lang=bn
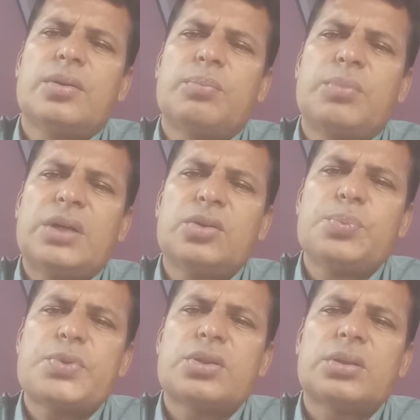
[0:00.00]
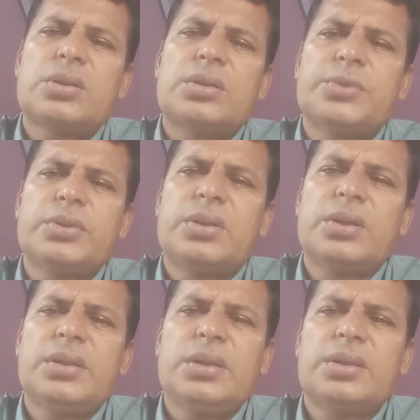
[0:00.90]
মানব সত্তার মধ্যে
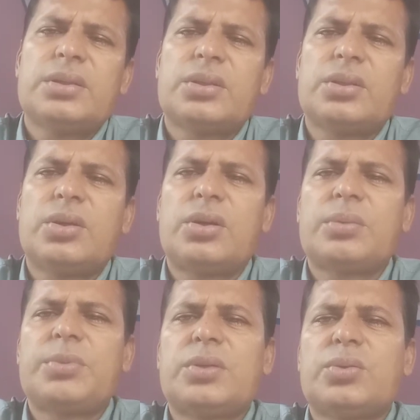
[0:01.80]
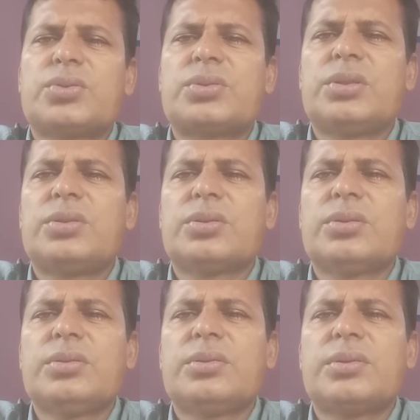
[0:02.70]
ধর্মের অস্তিত্ব
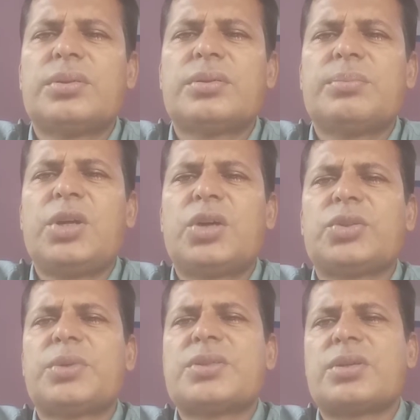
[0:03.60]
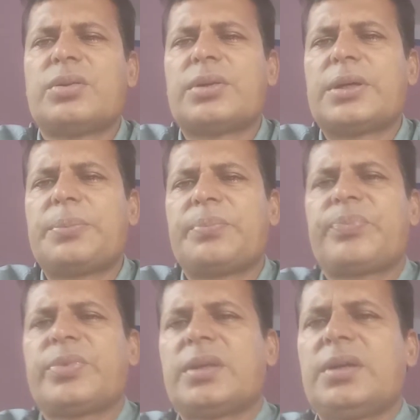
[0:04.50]
বিরাজমান ছিল না
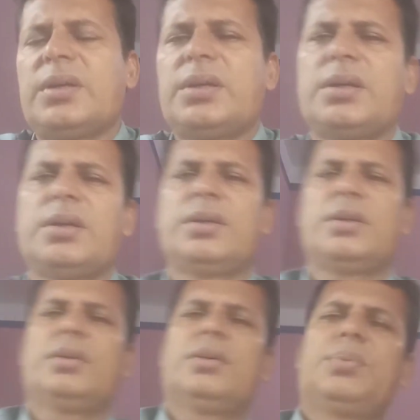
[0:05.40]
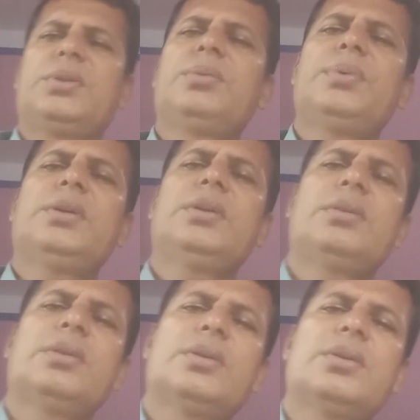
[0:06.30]
পৃথিবীর
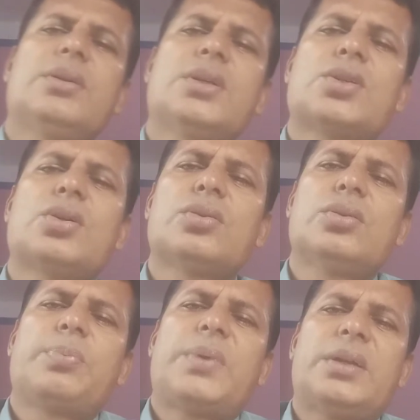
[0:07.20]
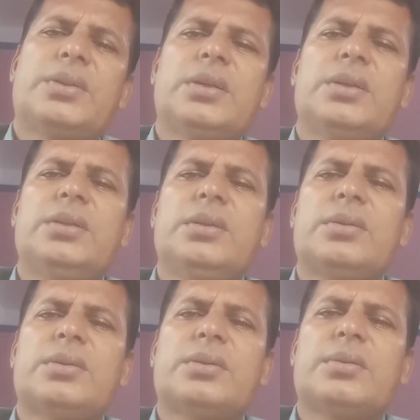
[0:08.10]
সকল প্রান্তেই
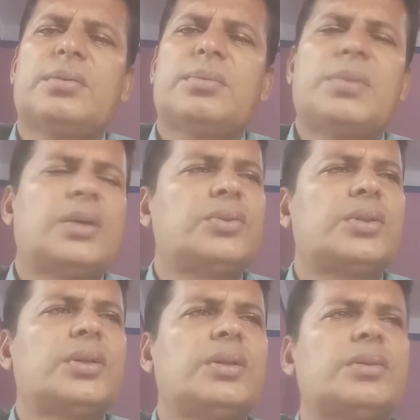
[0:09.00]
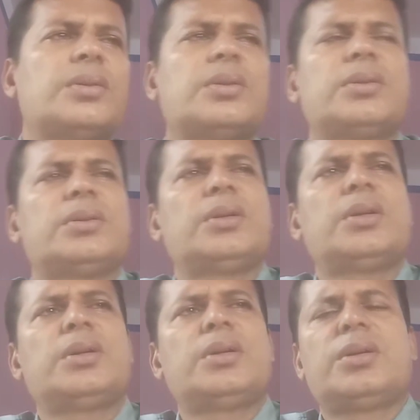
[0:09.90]
মানুষের
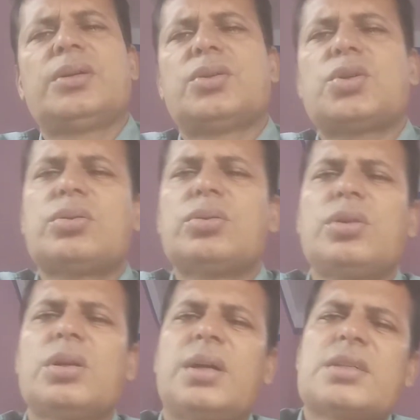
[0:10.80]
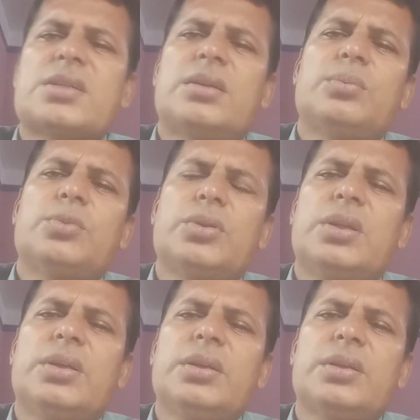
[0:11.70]
সকল কালচারের
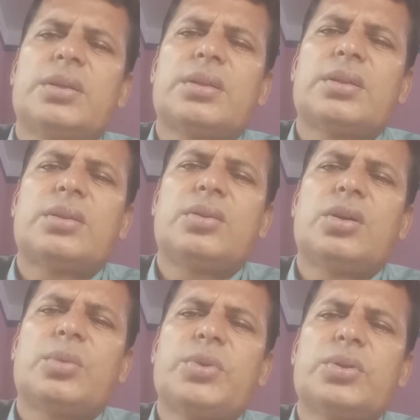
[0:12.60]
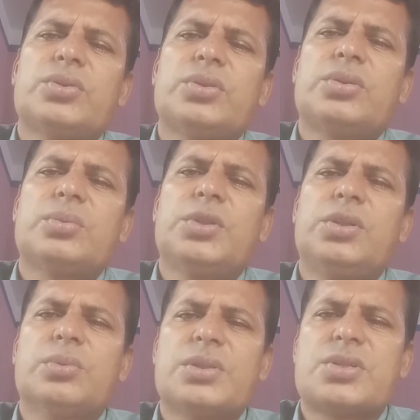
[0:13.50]
মধ্যে ধর্মের অস্তিত্ব
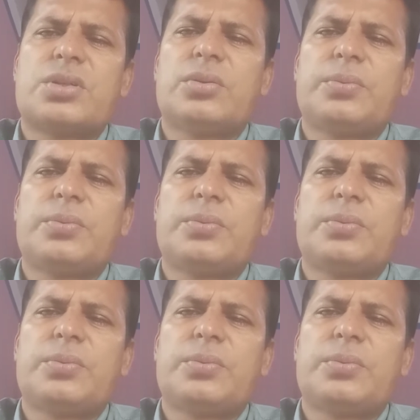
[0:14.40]
বিদ্যমান ছিল